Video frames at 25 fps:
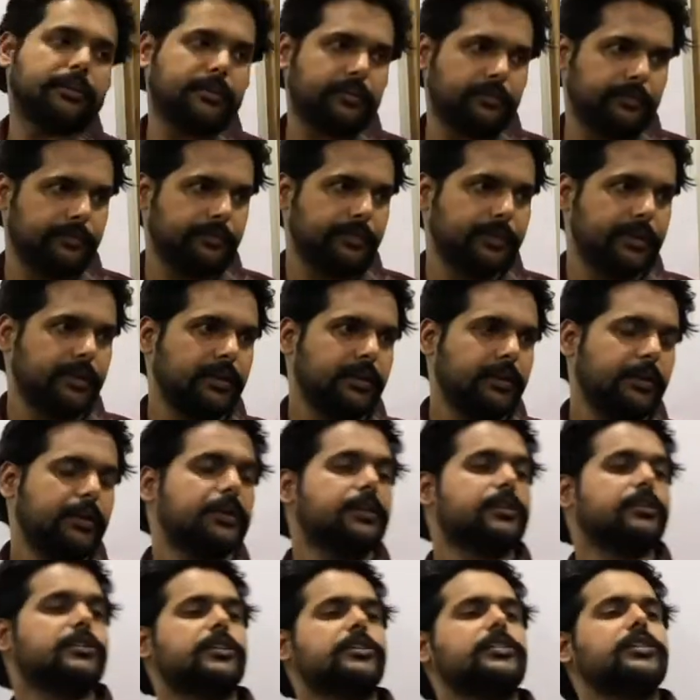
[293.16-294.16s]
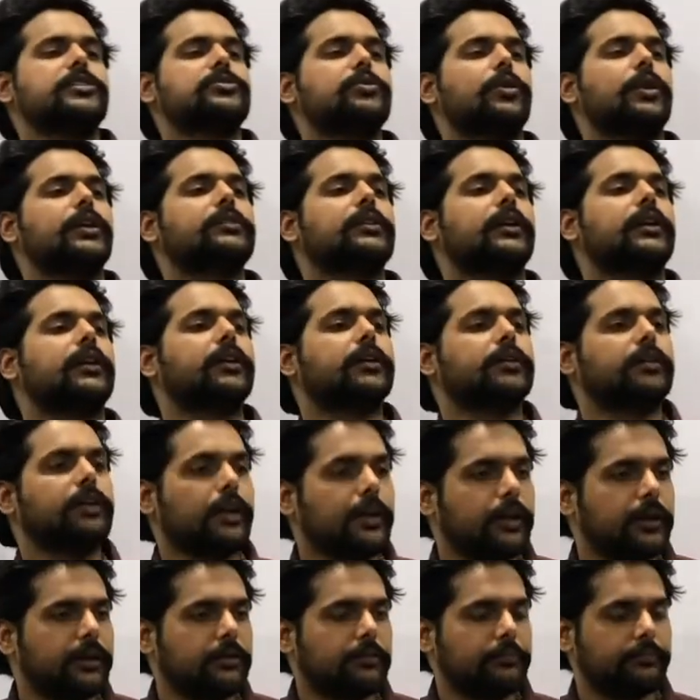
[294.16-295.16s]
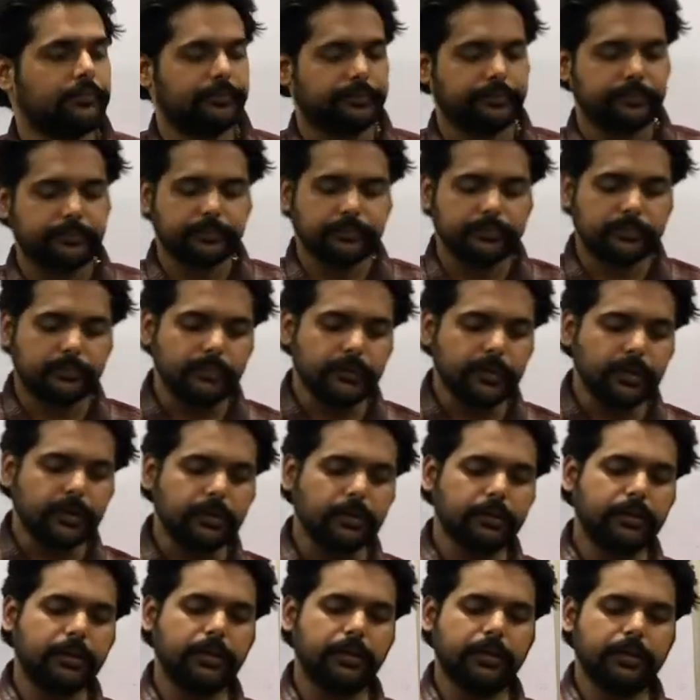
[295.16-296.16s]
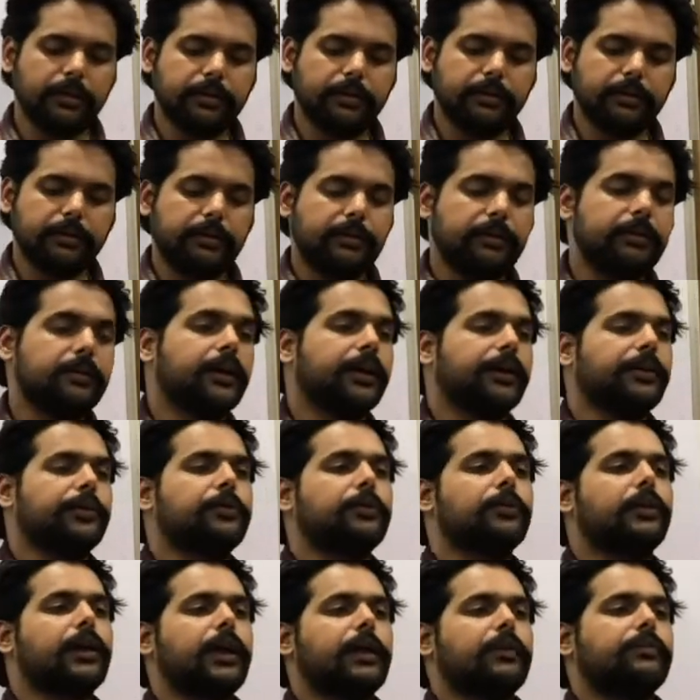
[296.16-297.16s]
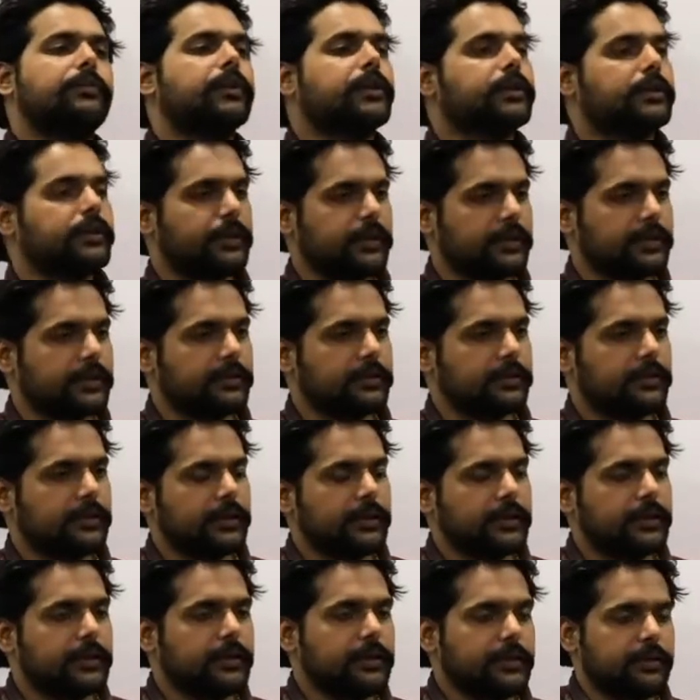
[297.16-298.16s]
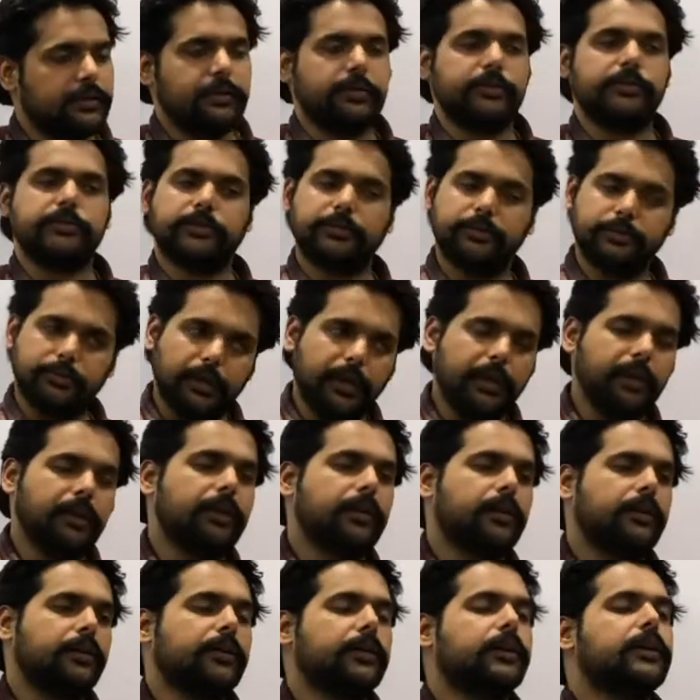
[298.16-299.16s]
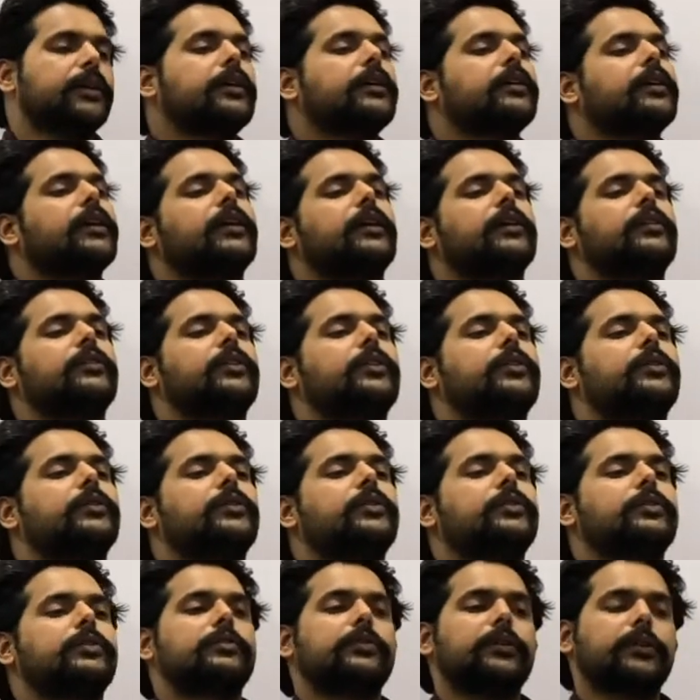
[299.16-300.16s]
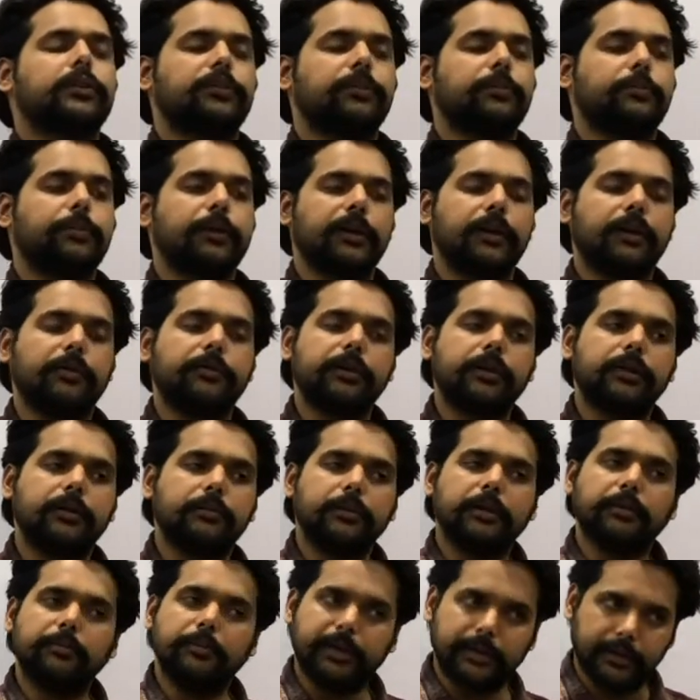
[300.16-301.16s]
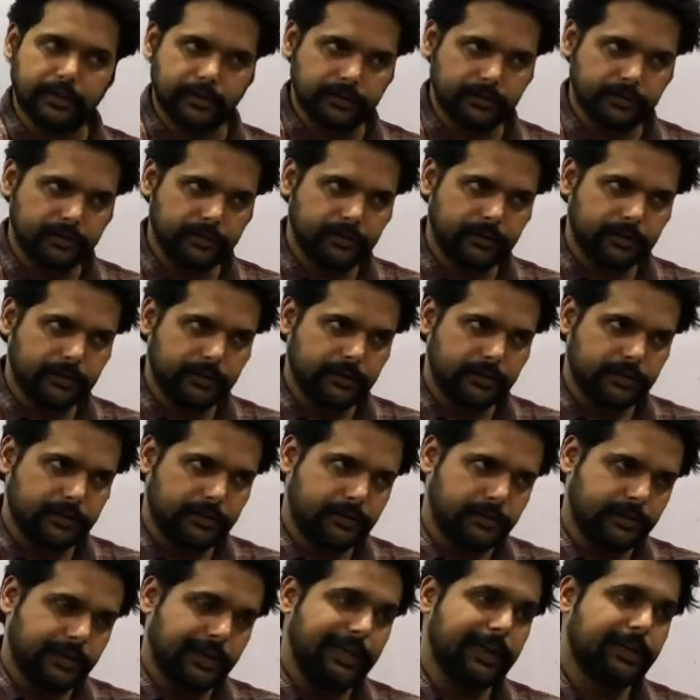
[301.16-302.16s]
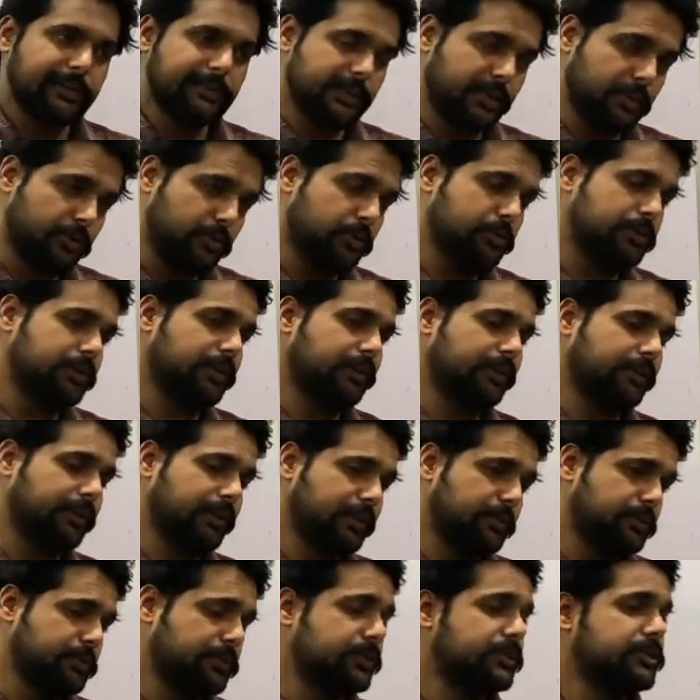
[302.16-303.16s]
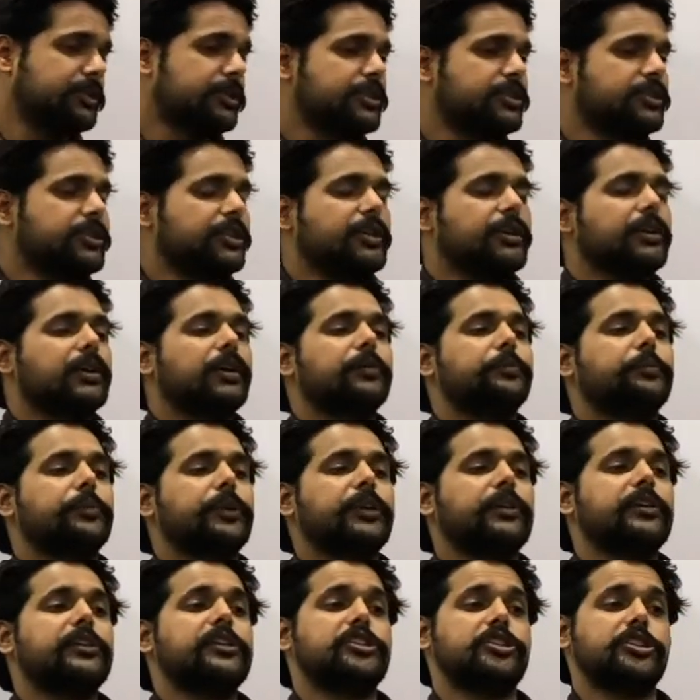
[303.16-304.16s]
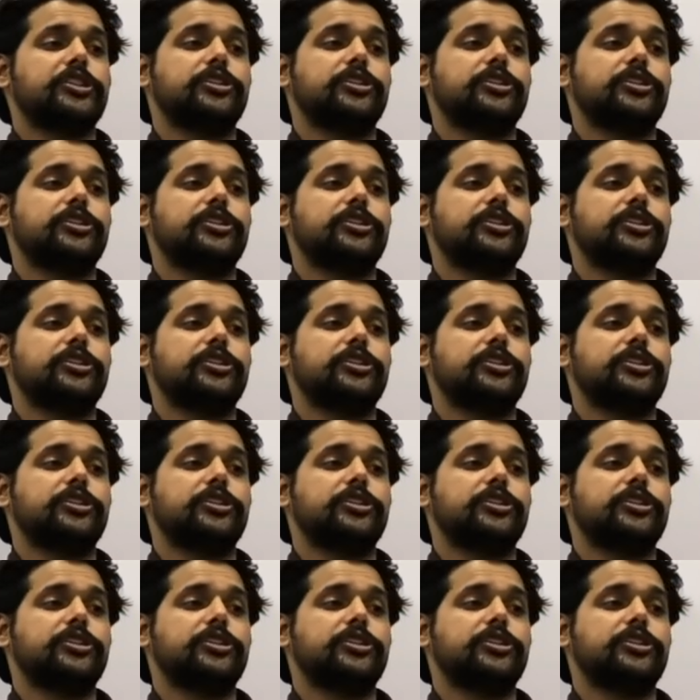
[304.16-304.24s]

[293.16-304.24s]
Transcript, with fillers: हैं जजेस को ऐसा लगता है कि राइट टू लाइफ के तहत ये ज़रूरी है कि किसी को स्वच्छ पर्यावरण भी मिले ऐसा हो सकता है उस जज की अपनी निजी